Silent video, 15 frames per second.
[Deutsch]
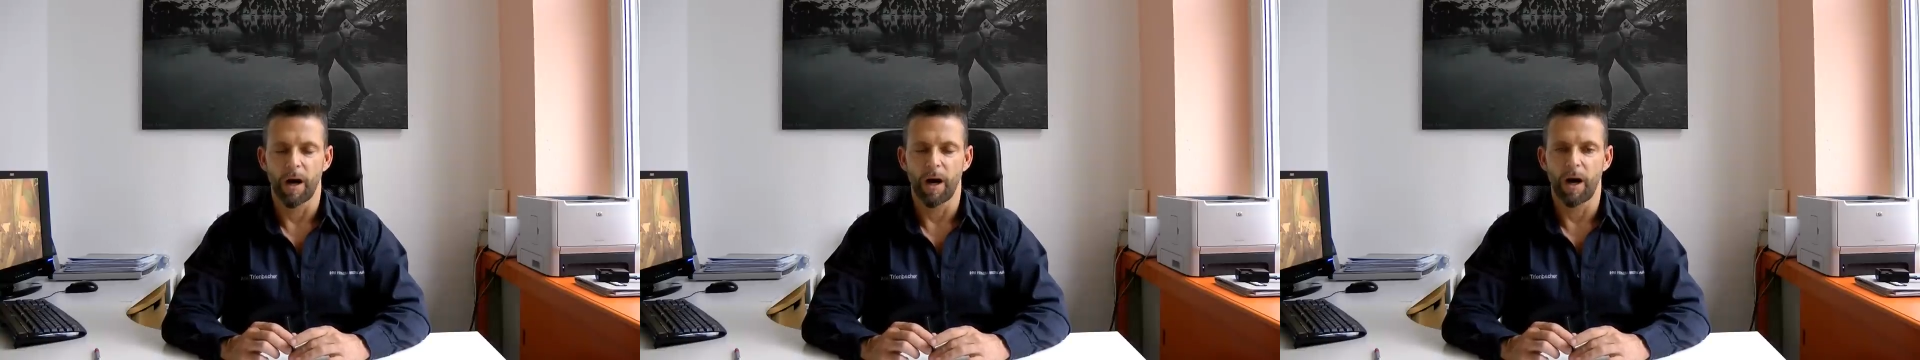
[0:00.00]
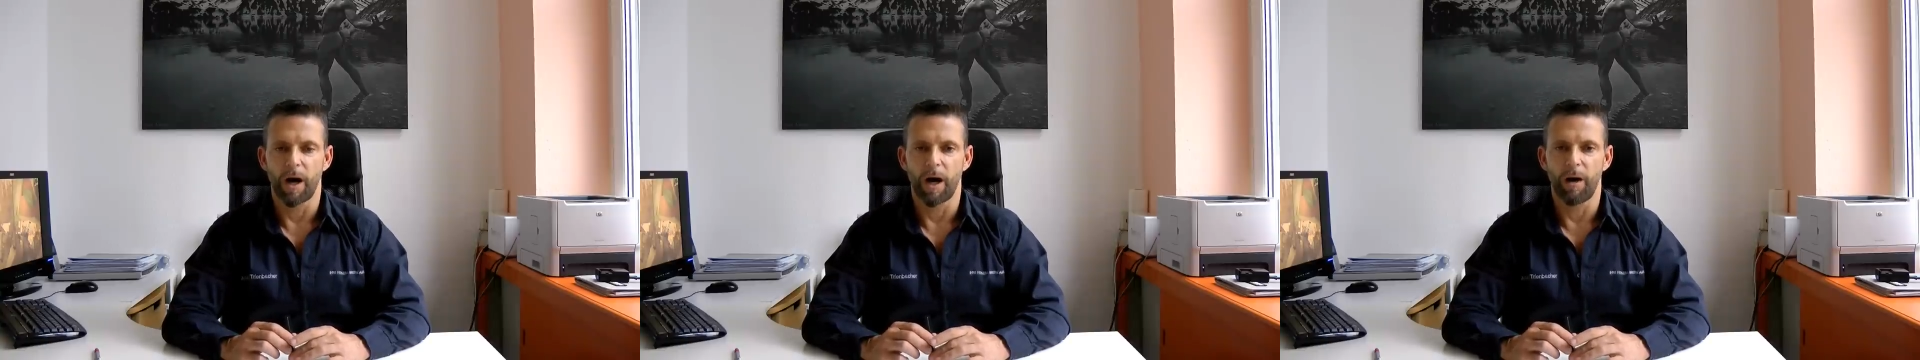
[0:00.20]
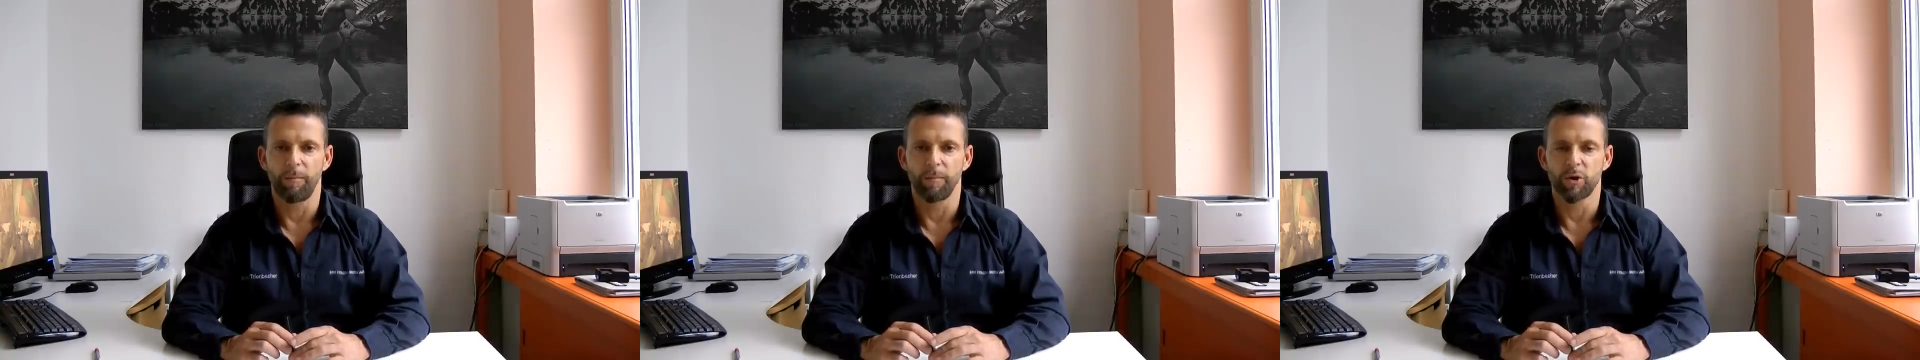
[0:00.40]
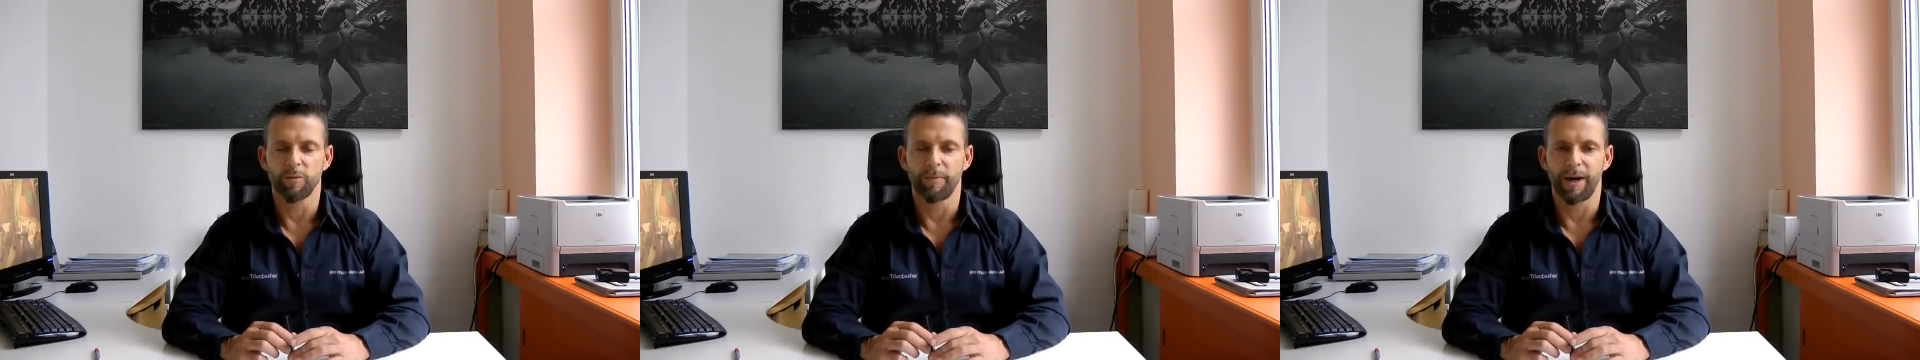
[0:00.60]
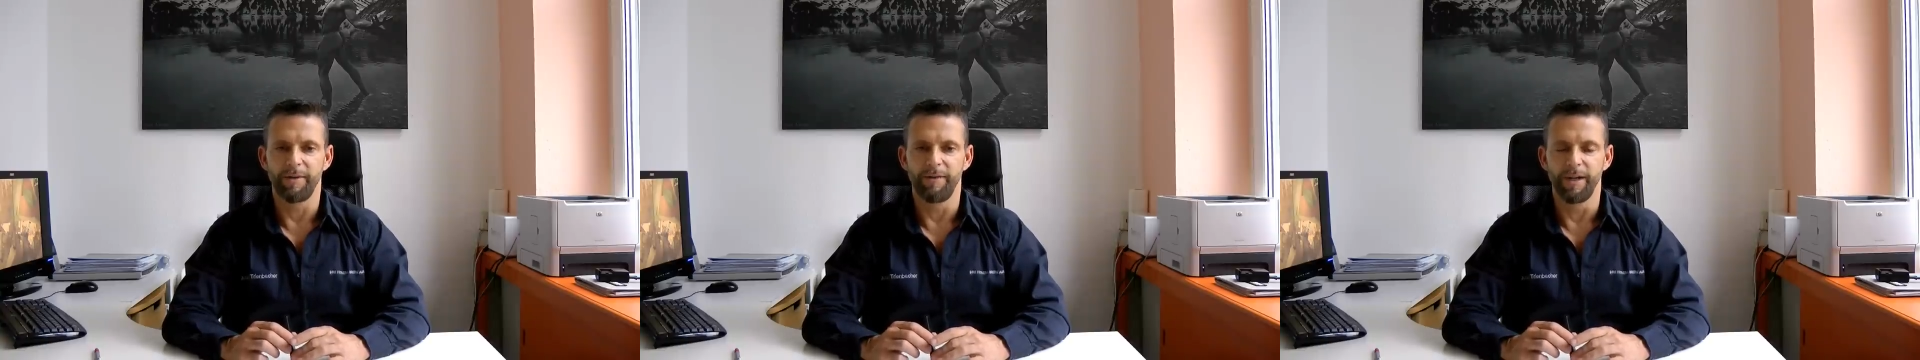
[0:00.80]
ähm, zu
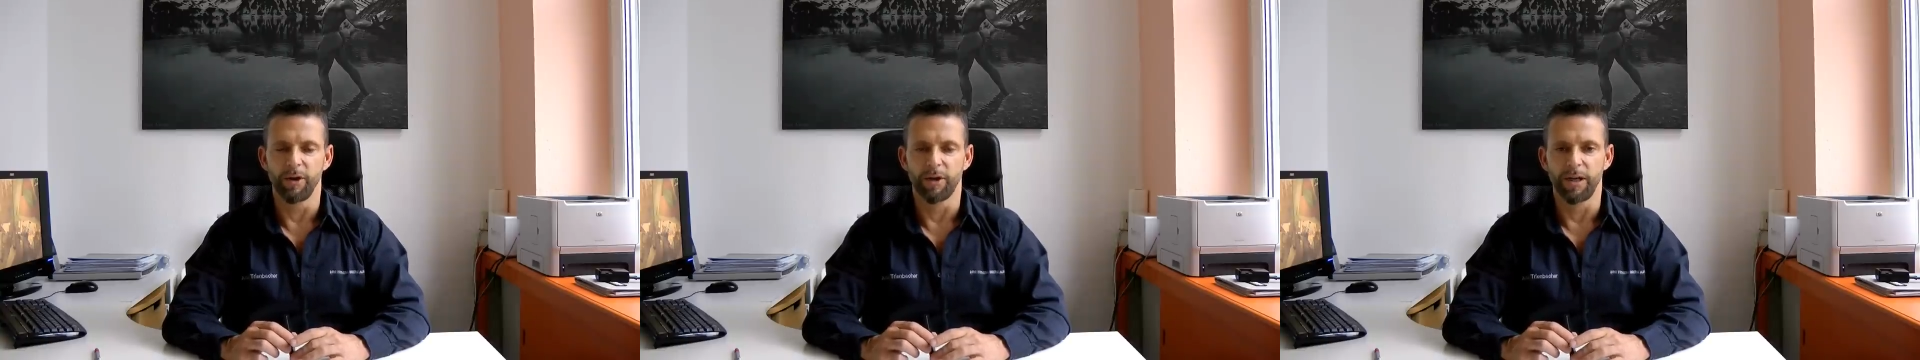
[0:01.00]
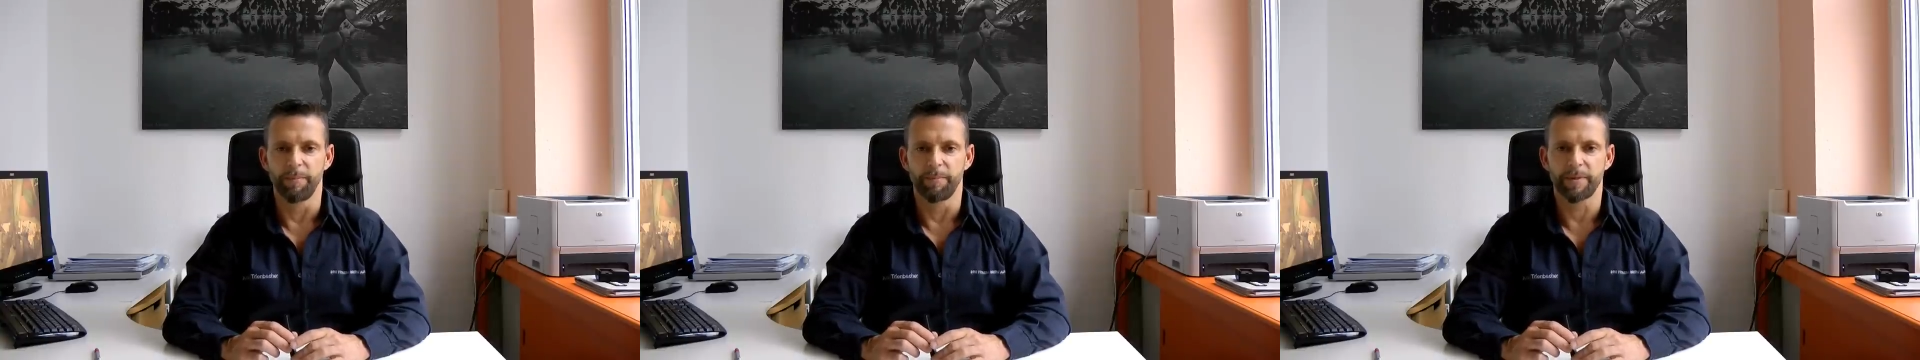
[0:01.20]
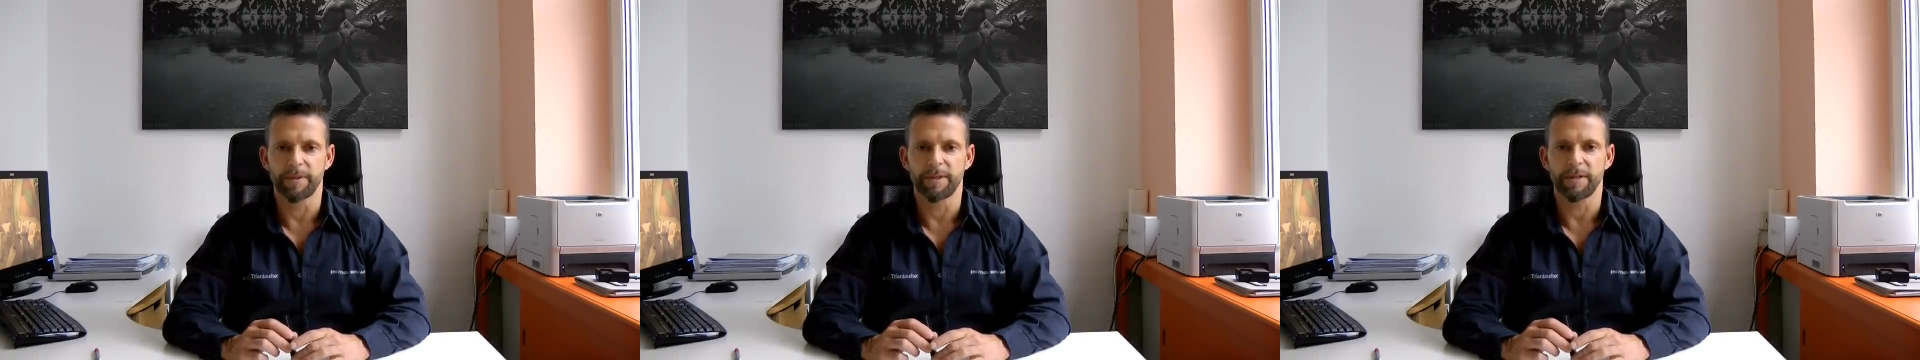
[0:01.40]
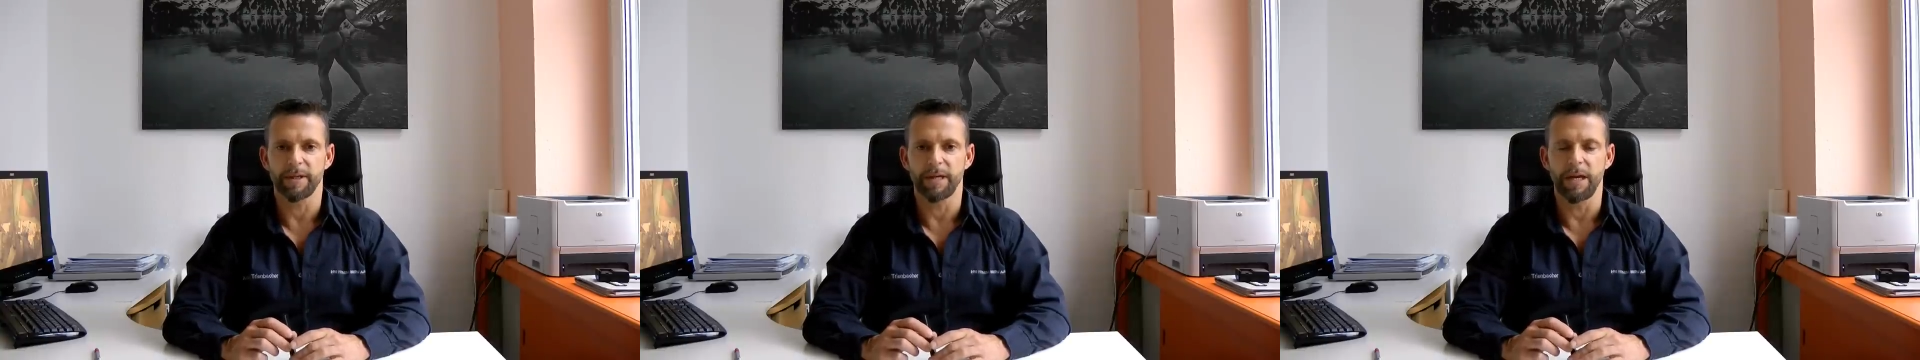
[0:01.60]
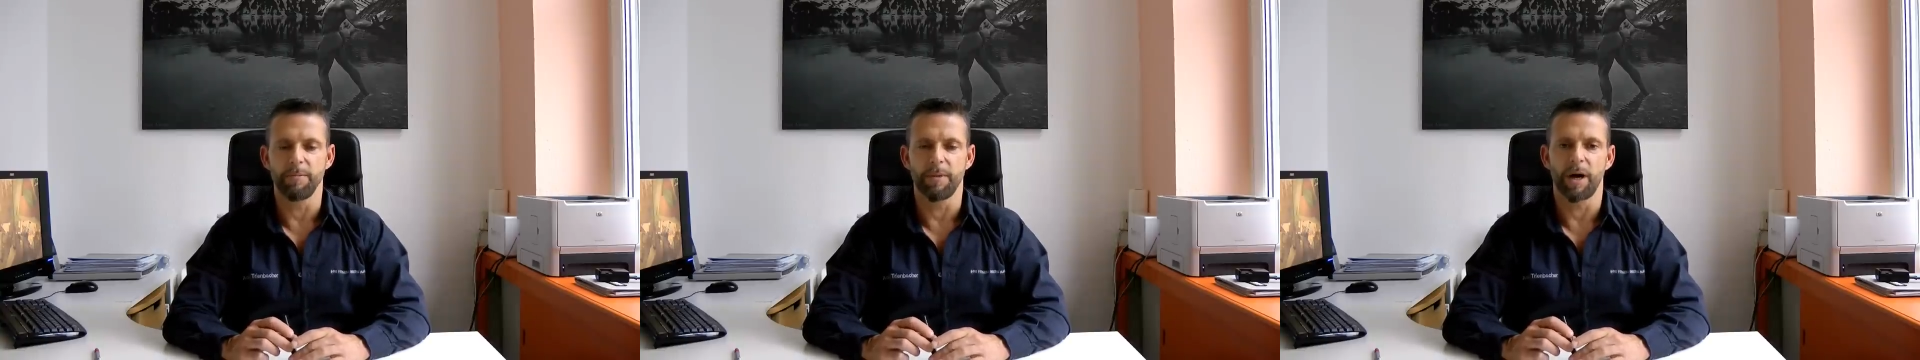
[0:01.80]
meinen Videoclips
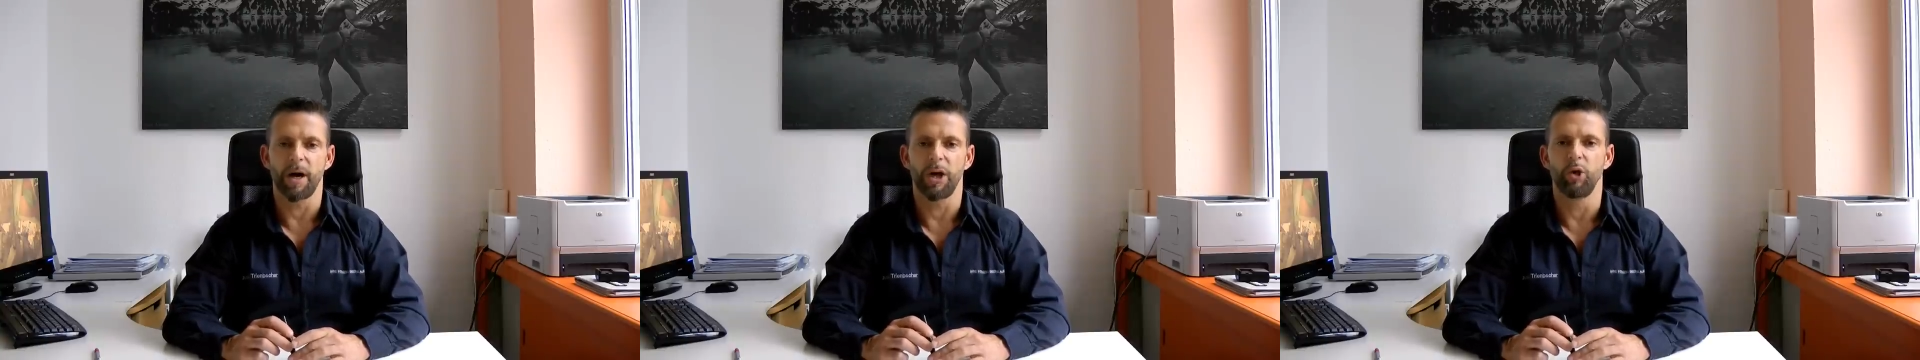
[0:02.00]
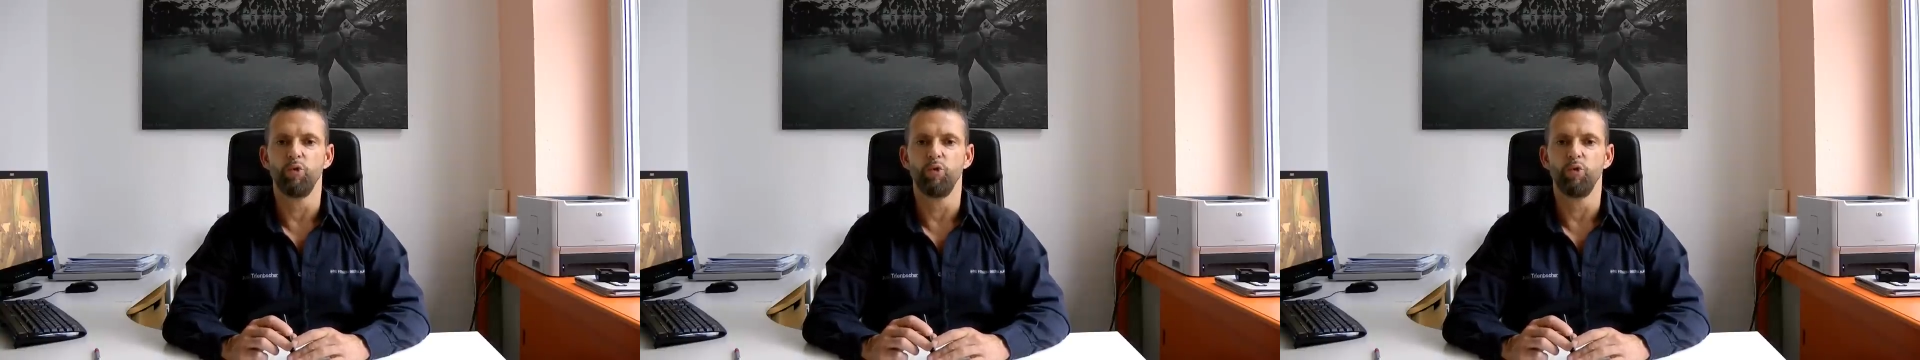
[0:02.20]
immer